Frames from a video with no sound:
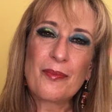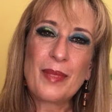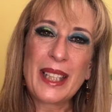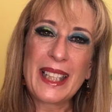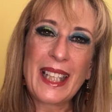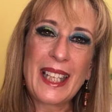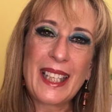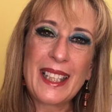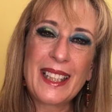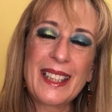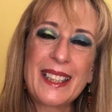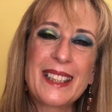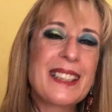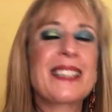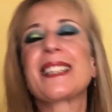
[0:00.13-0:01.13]

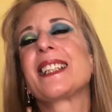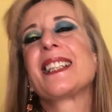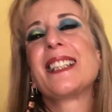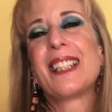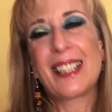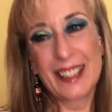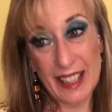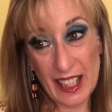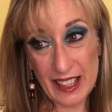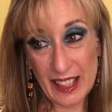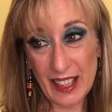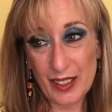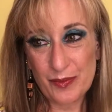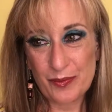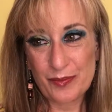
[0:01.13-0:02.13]
Buenas. Y
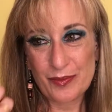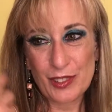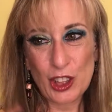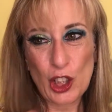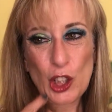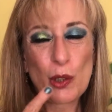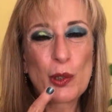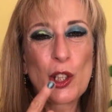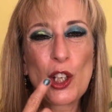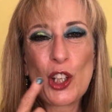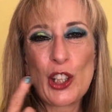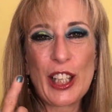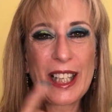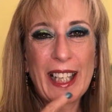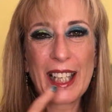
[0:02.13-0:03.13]
así, con un
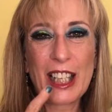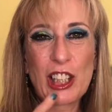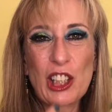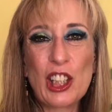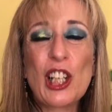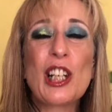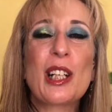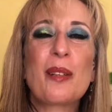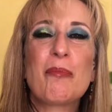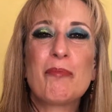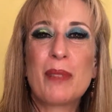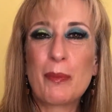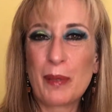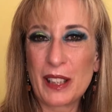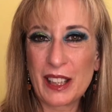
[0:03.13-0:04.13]
ojo de cada color,
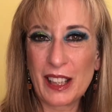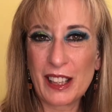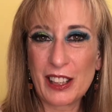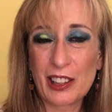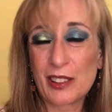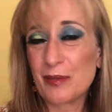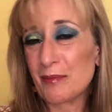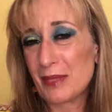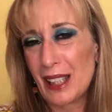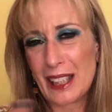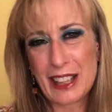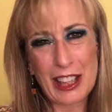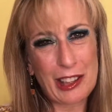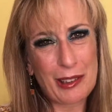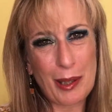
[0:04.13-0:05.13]
me presento.
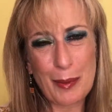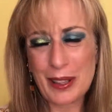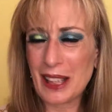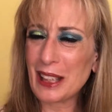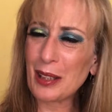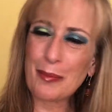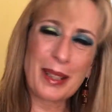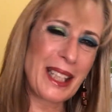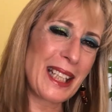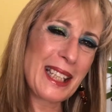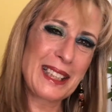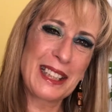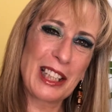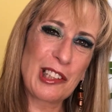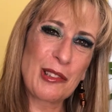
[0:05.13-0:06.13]
Así es como vamos a terminar
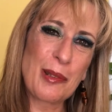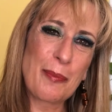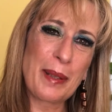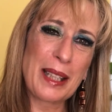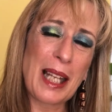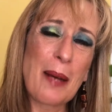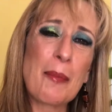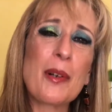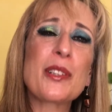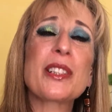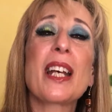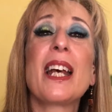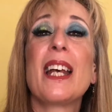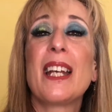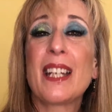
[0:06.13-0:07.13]
y así es como empezamos.